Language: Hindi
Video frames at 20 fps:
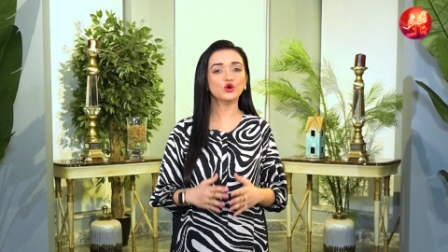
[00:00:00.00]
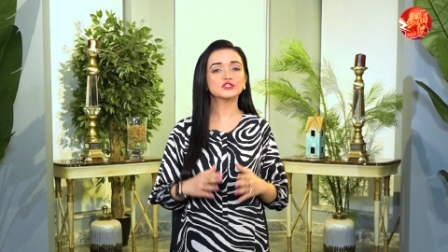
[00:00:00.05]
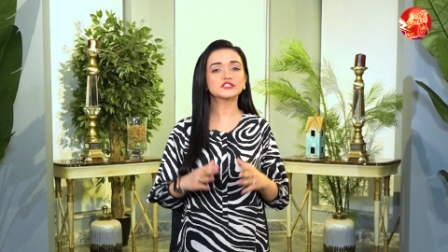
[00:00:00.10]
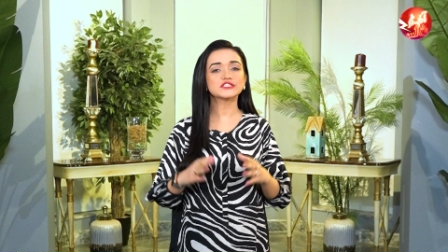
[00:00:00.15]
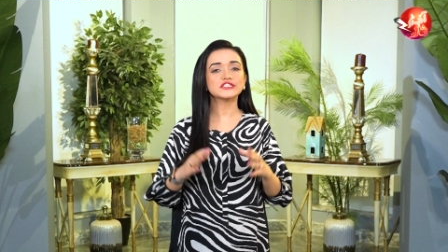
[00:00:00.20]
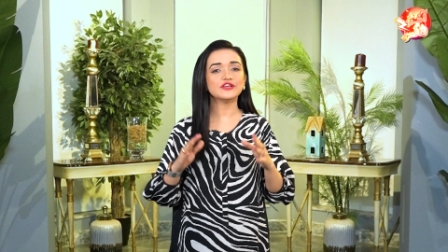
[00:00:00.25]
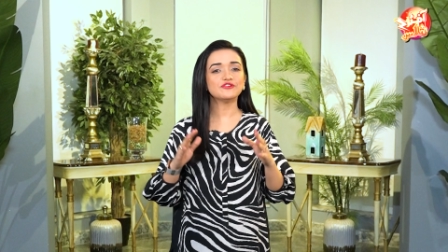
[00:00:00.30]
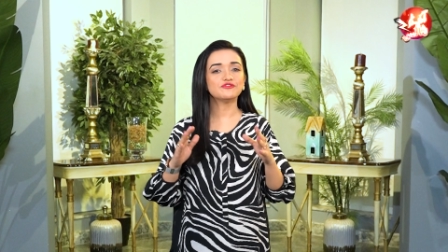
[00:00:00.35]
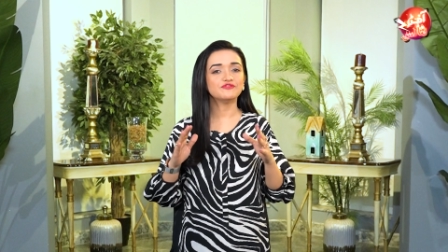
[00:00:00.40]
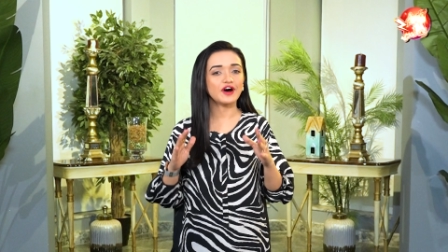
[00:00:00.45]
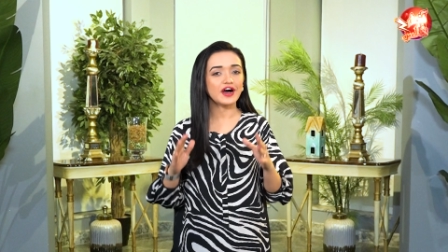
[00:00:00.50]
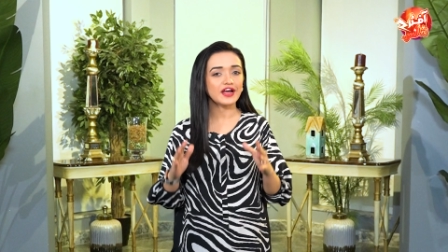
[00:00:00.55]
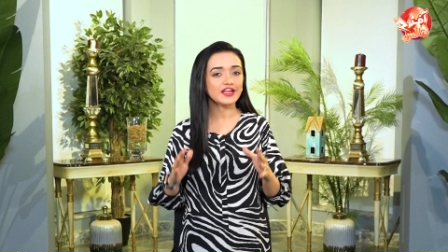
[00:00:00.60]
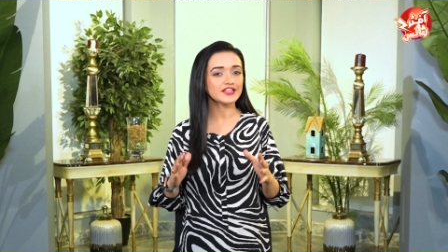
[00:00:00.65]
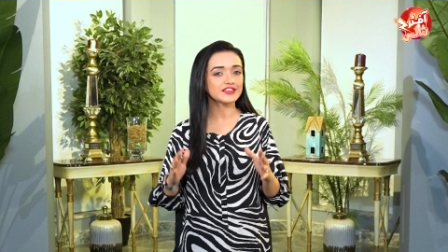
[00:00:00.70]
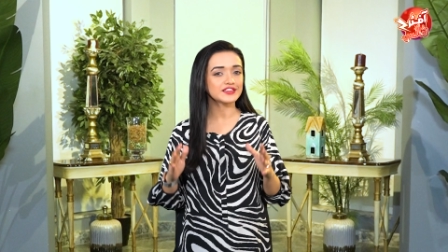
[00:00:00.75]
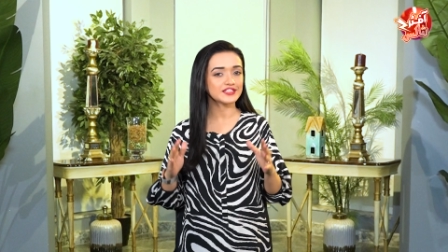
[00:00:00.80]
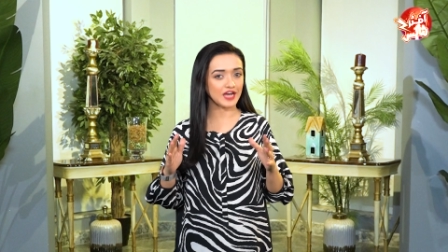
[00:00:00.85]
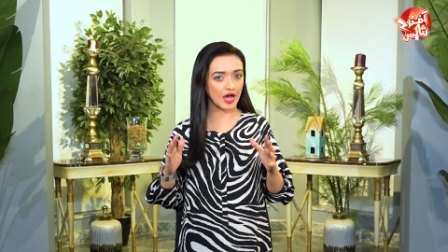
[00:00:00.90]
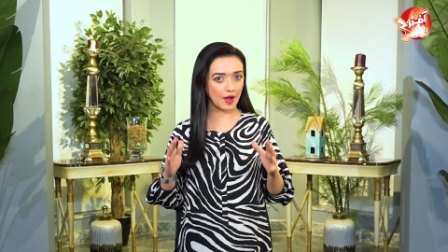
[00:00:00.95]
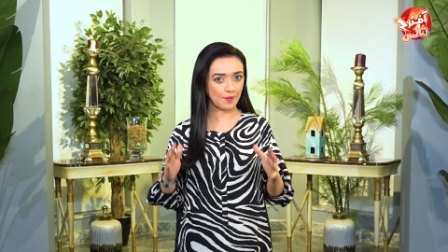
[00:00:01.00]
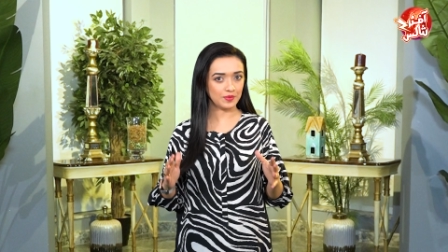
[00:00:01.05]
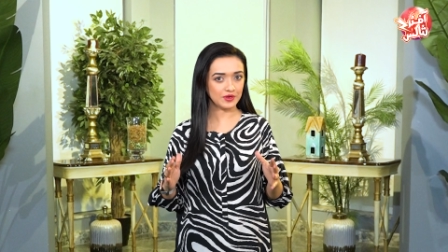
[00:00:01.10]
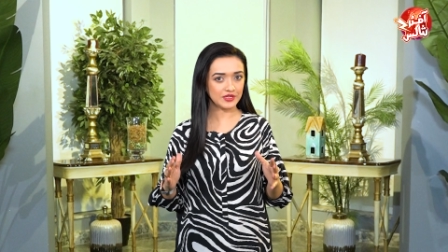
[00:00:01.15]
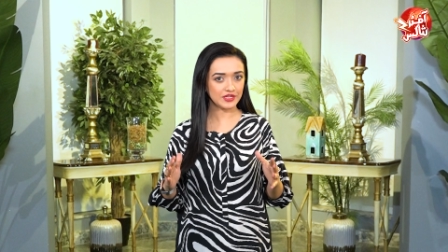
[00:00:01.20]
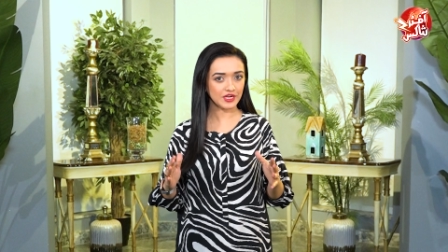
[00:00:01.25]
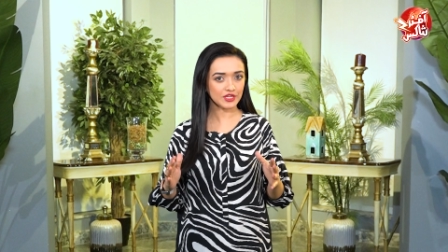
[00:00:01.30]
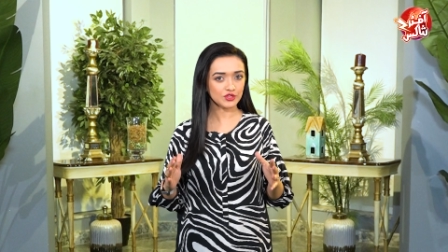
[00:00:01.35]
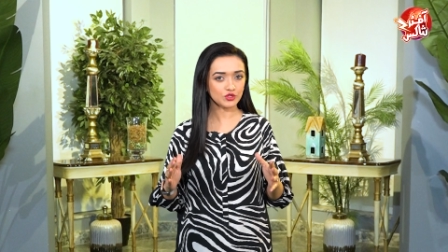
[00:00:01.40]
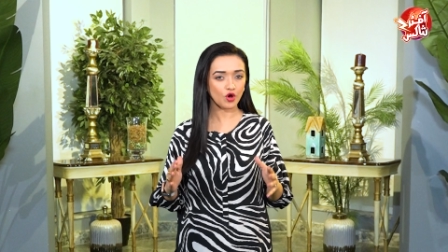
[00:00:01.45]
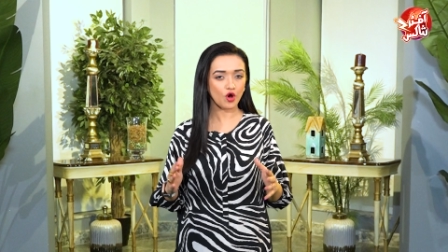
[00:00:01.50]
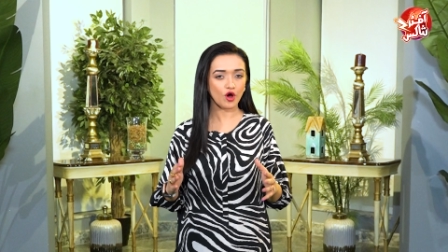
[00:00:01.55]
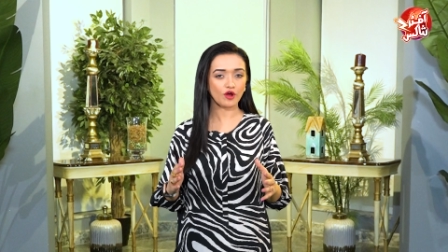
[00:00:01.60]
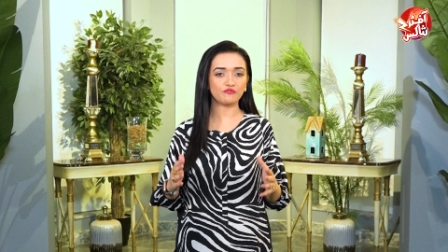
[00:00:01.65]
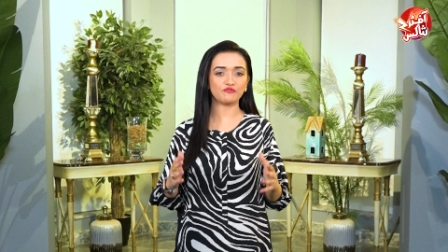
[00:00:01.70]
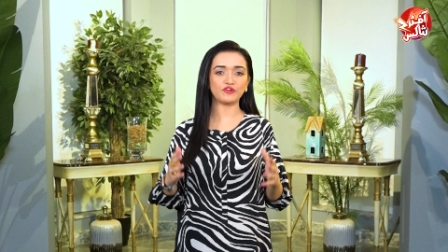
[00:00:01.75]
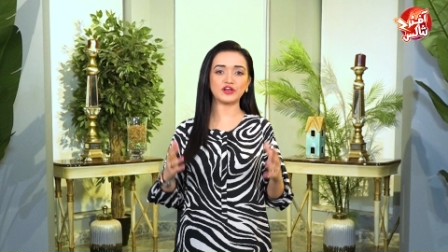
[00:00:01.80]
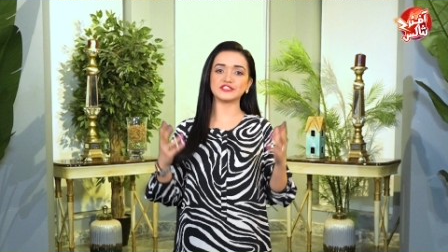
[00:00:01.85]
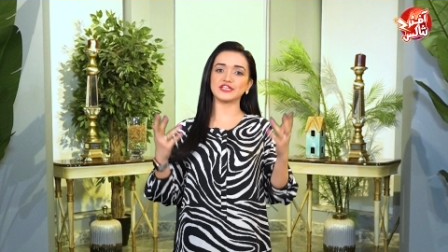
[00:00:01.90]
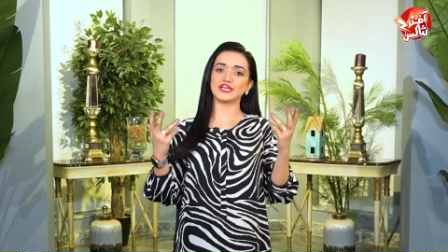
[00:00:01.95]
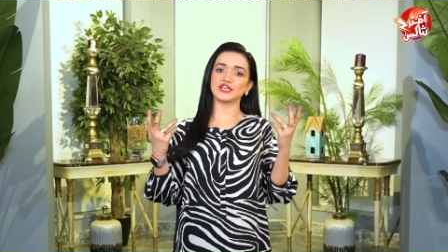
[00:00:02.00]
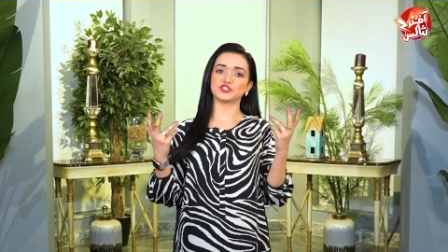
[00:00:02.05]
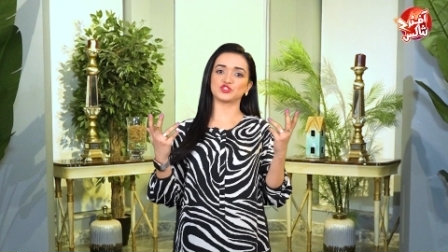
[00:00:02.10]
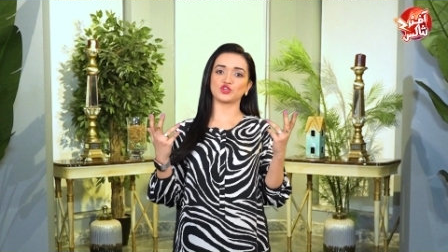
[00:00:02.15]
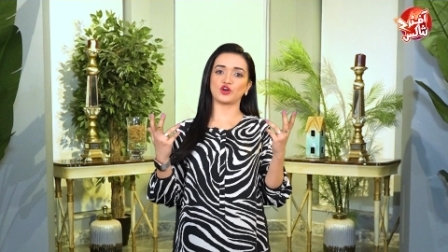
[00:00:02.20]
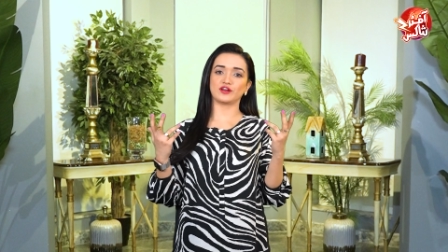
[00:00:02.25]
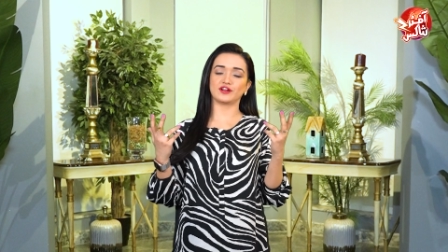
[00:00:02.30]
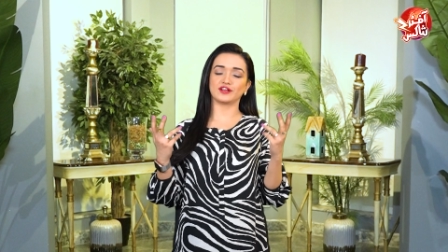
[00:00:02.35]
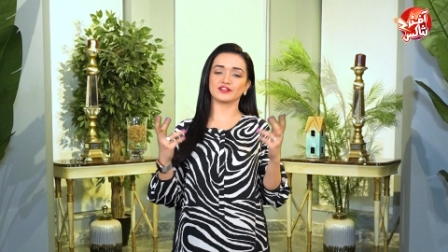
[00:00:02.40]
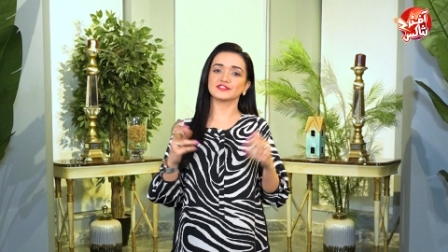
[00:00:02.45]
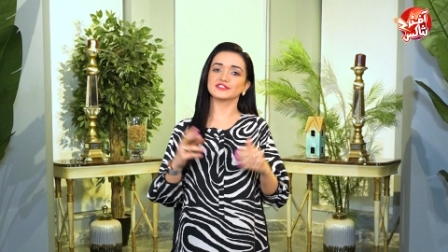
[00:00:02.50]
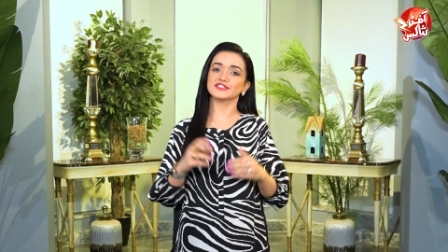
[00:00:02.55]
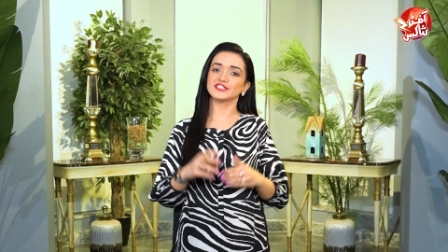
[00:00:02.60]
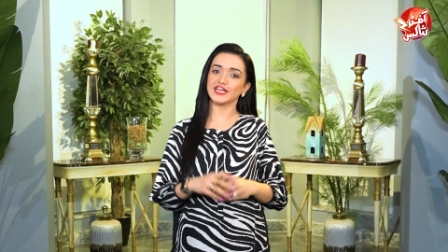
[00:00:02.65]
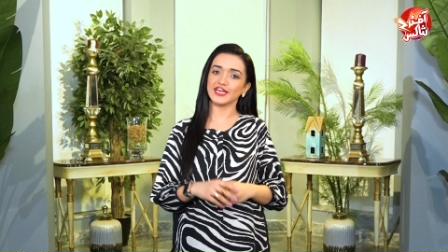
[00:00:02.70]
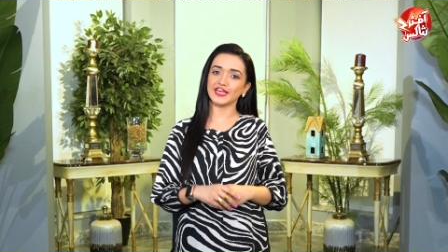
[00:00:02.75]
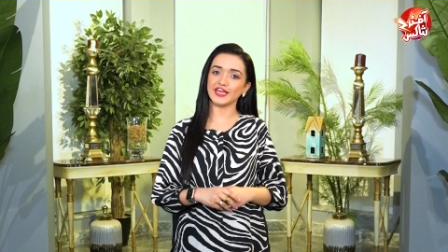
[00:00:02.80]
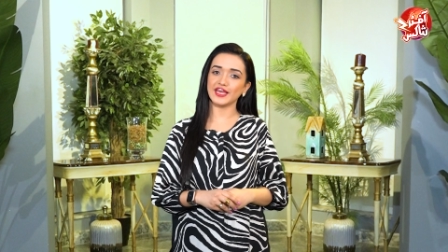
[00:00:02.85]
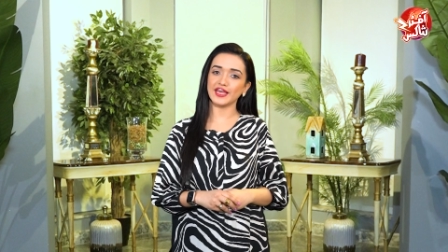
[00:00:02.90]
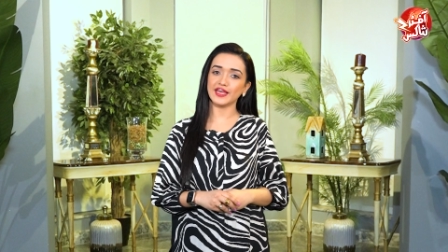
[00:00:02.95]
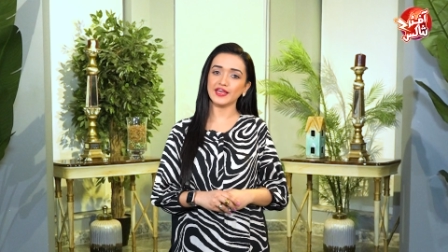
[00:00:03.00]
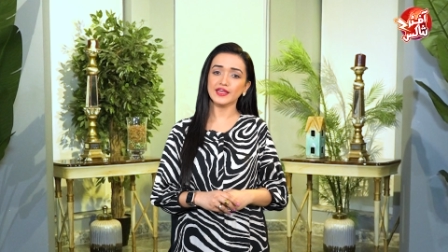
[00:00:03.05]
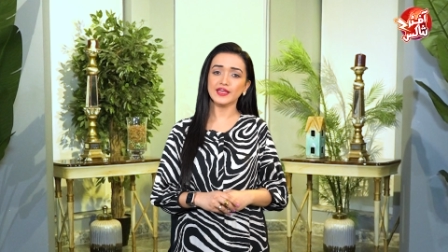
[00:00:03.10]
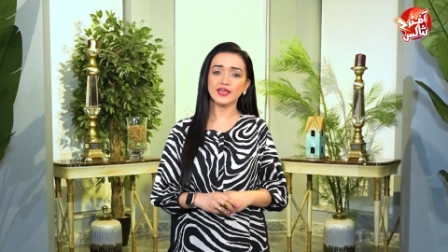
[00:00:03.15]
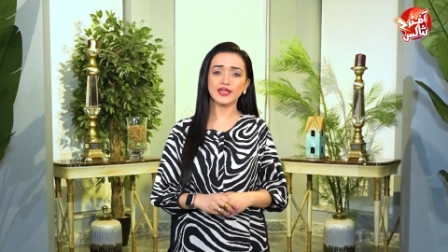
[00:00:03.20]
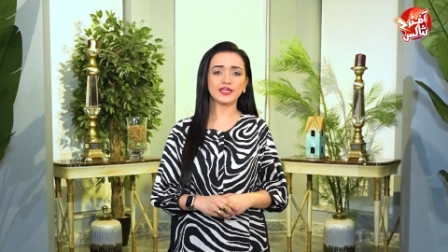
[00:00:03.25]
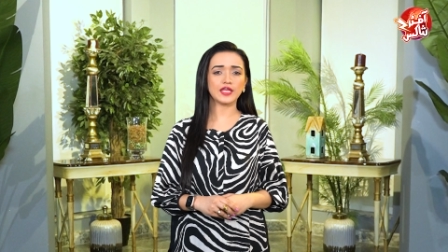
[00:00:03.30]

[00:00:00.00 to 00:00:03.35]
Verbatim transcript: उसकी वाहिद काबिलियत और वजह शहरत यह है